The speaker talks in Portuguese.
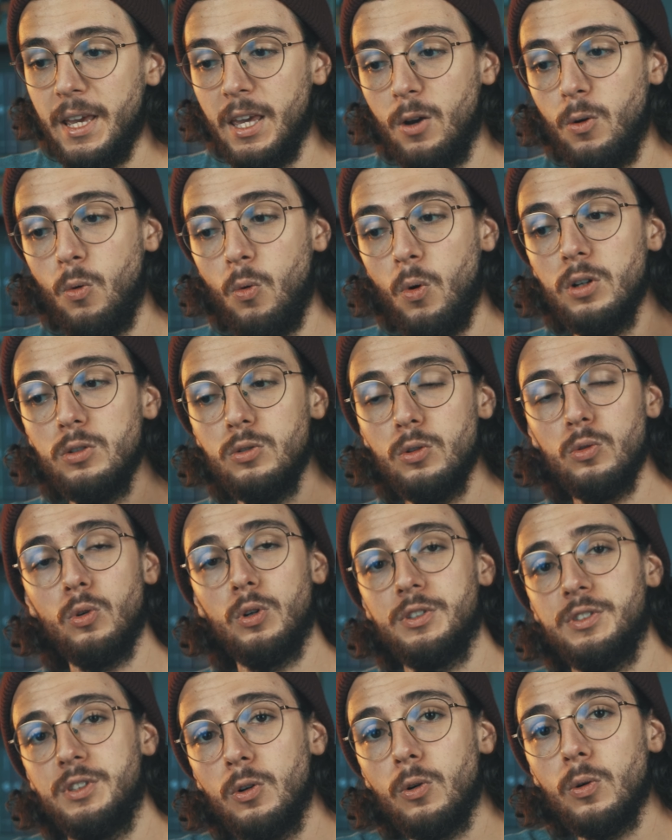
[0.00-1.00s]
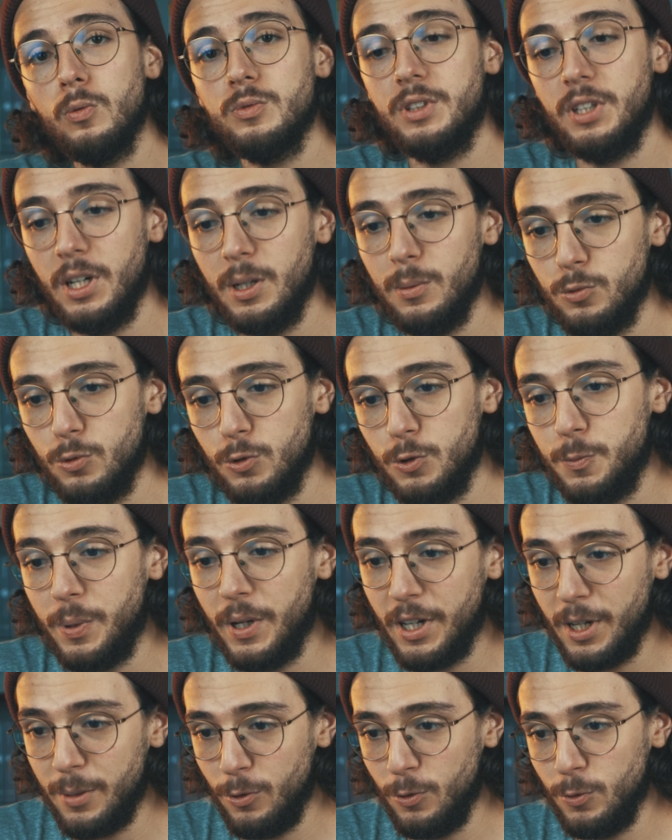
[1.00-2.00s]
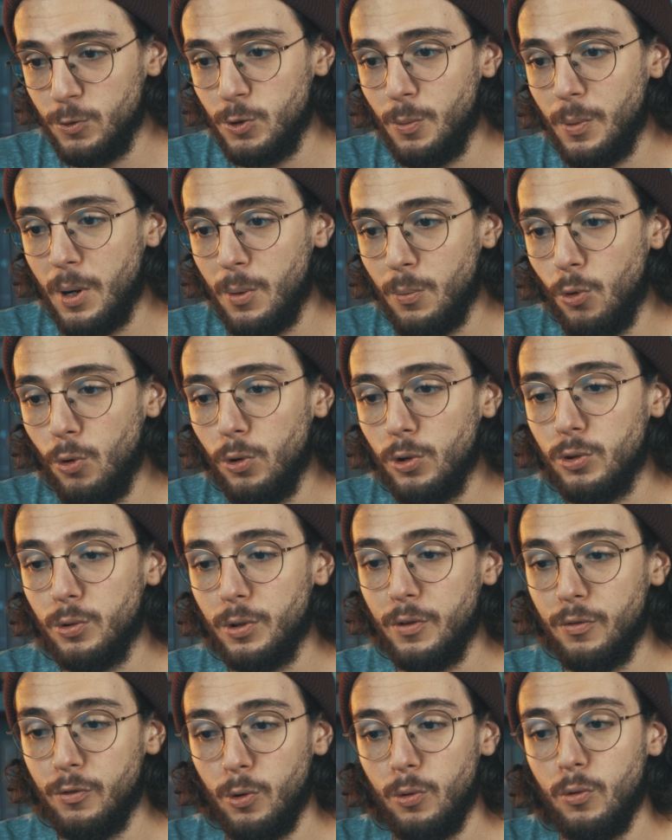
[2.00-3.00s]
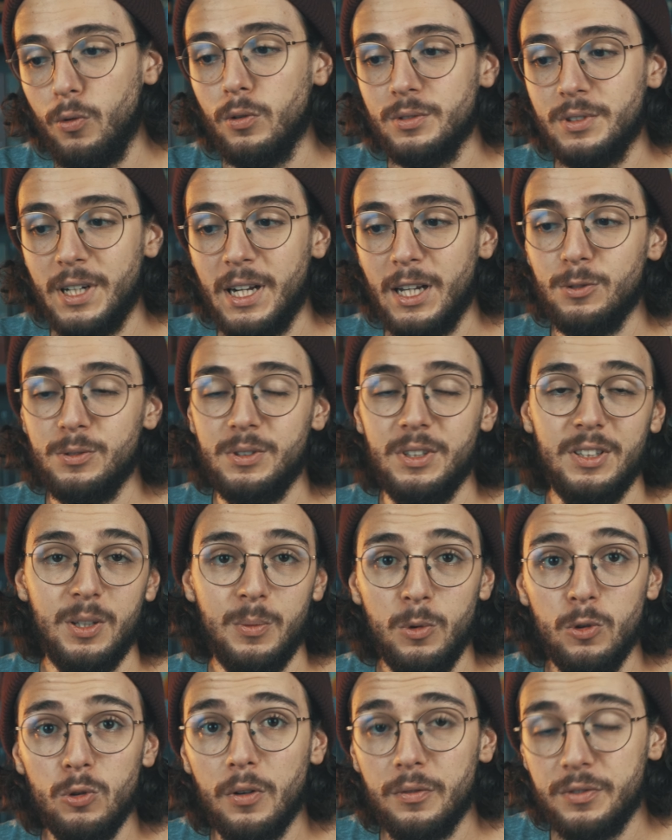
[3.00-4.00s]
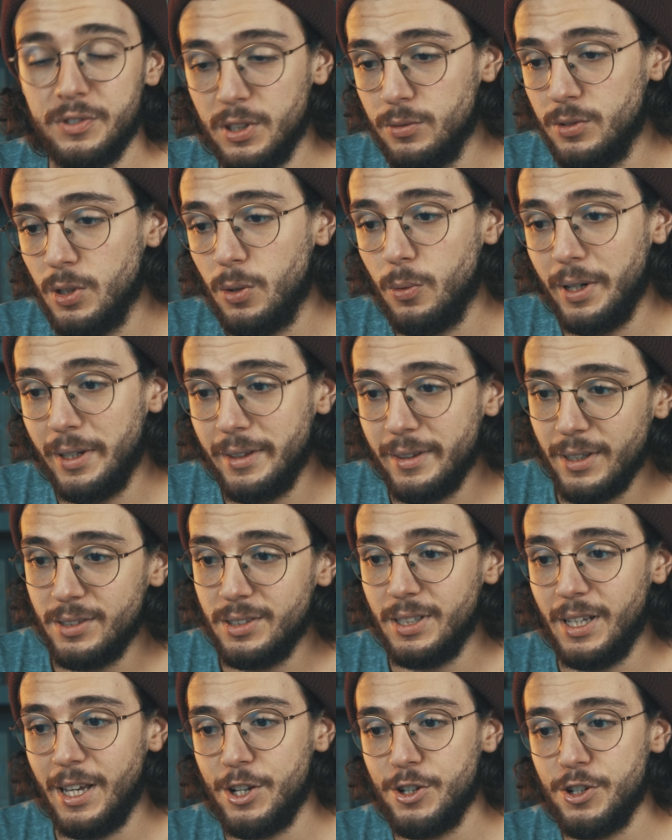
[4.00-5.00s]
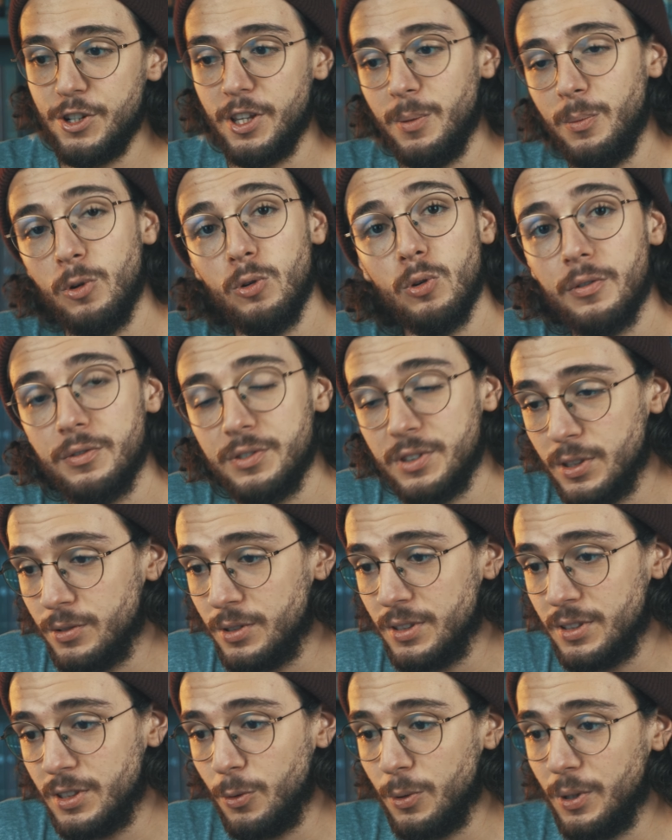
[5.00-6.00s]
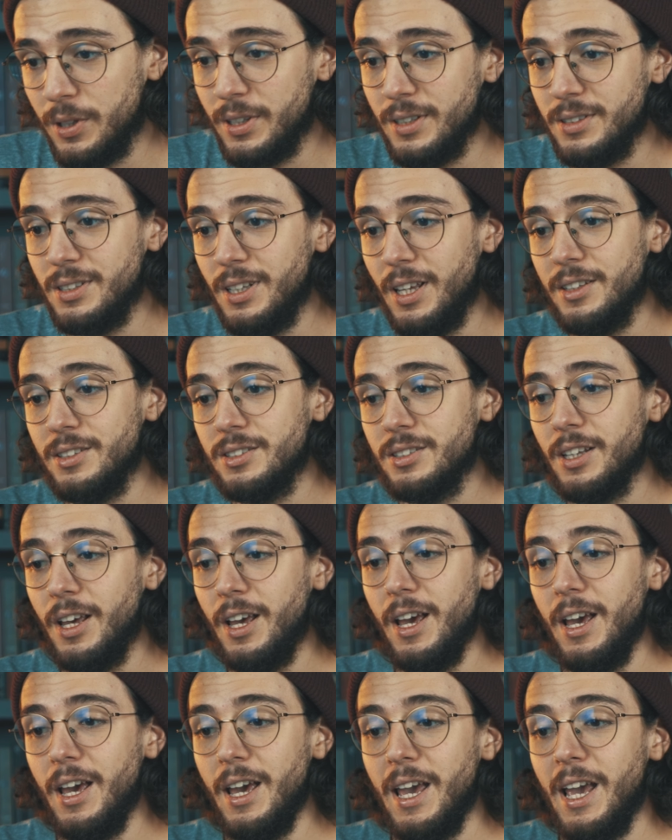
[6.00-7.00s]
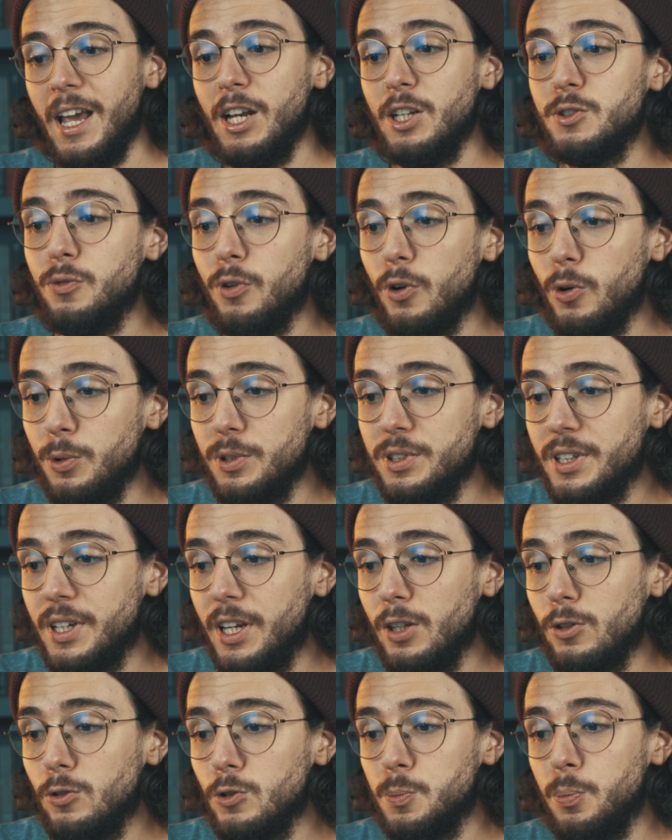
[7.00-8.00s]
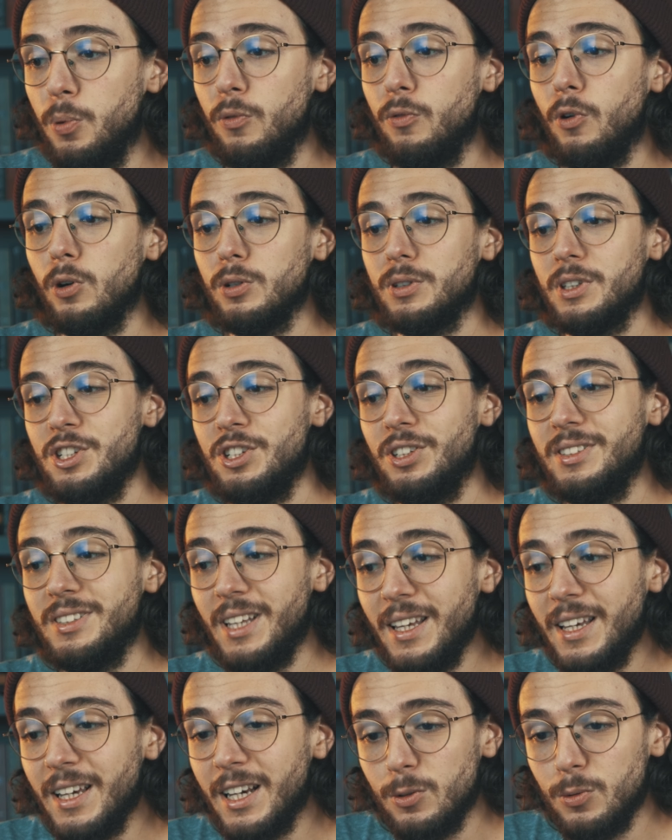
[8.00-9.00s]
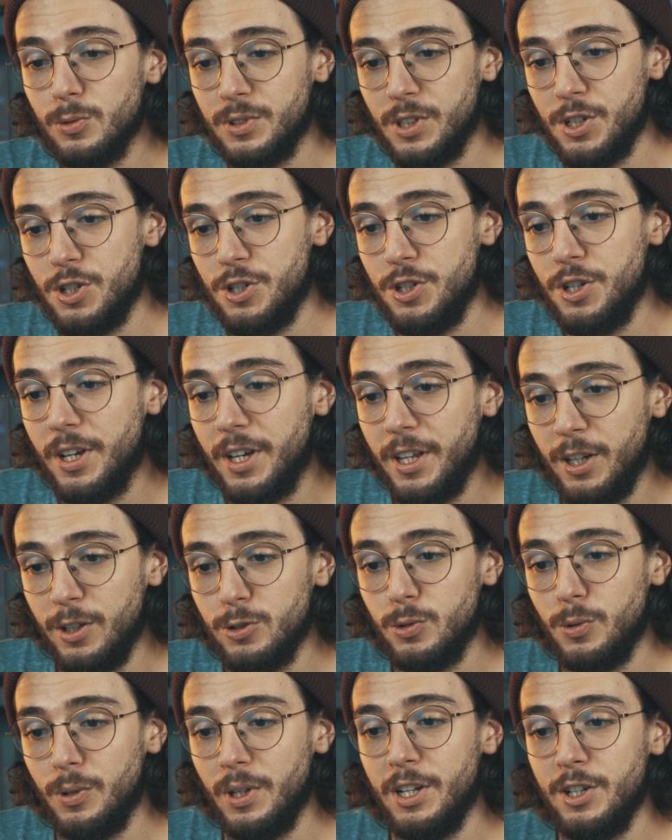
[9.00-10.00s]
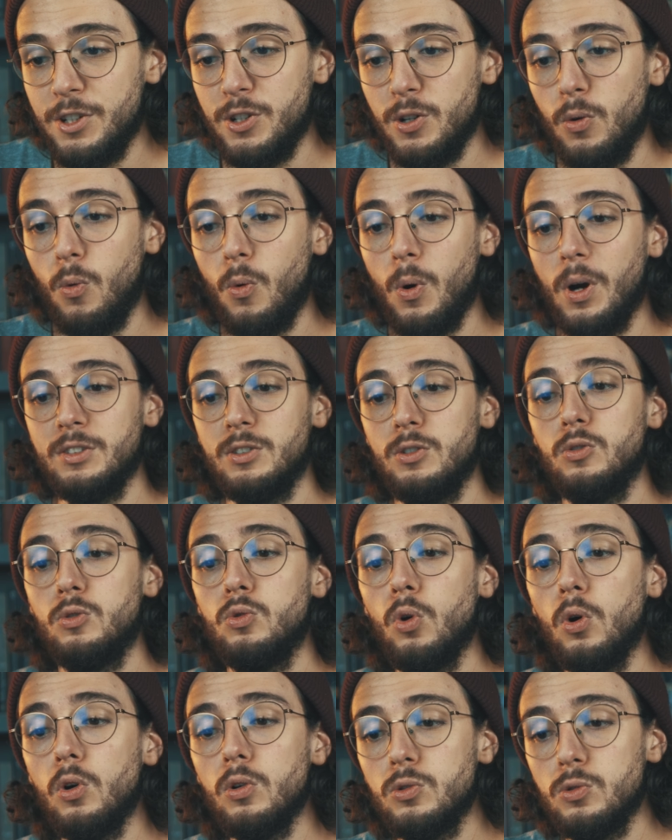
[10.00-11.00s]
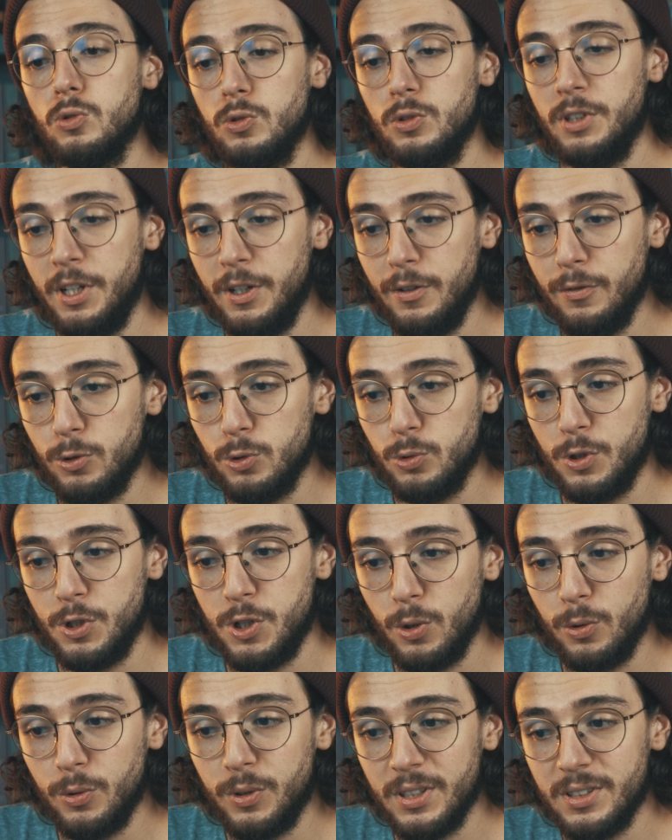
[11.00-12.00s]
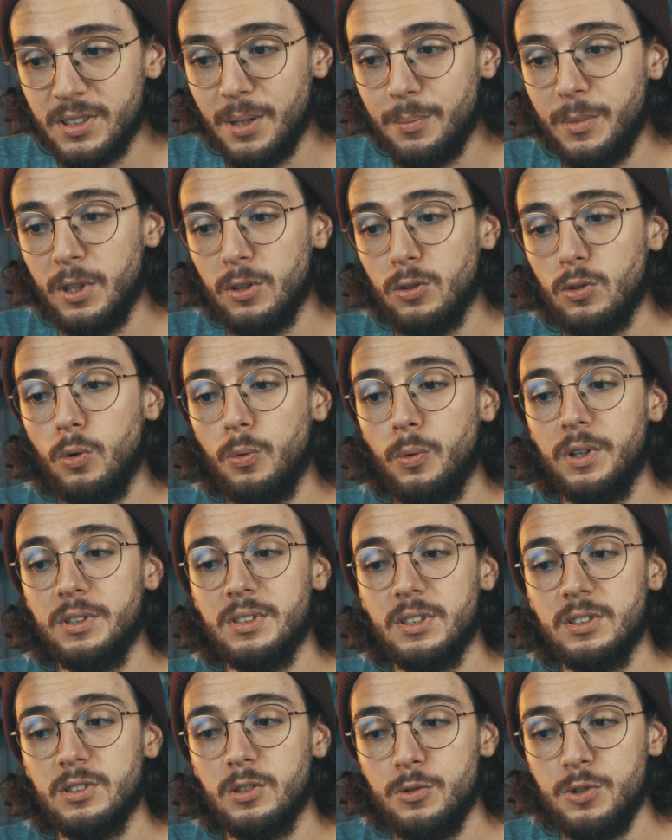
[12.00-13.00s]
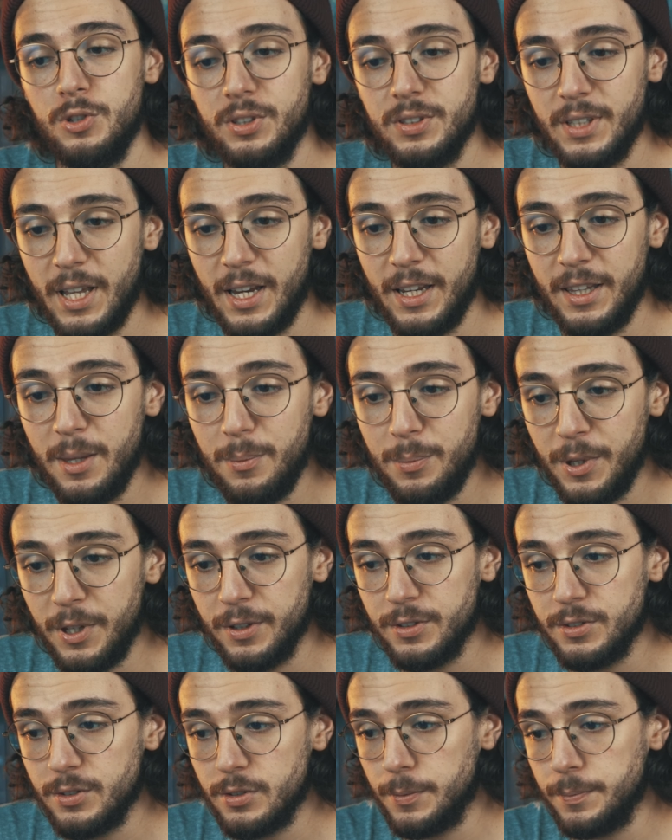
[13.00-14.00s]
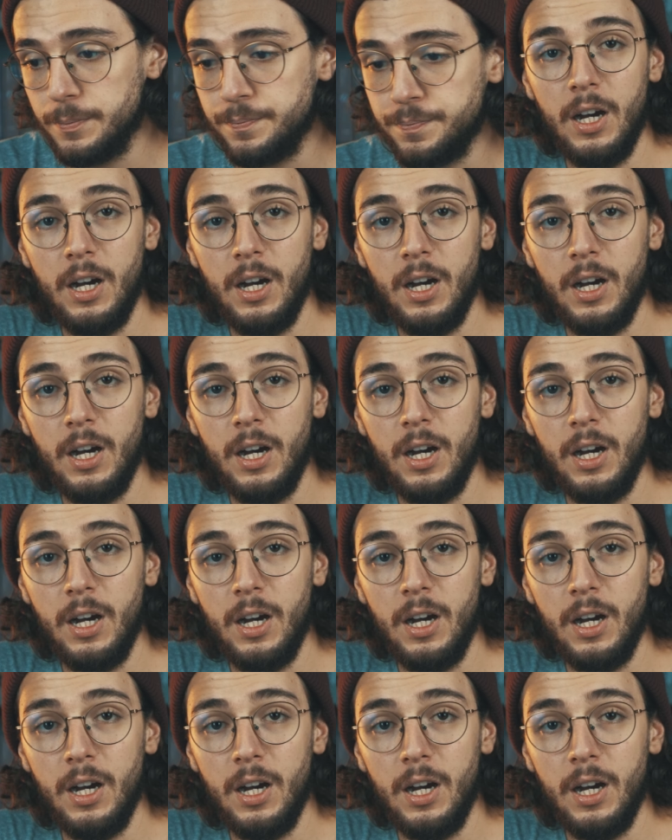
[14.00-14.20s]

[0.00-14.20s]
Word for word: E quando nós encontramos os pergaminhos do Mar Morto, que foram encontrados entre 1947 e 1956, eles foram escritos por volta de 100 anos antes de Cristo e eles tinham quase todos os livros do Antigo Testamento, com exceção de Esther e Neemias.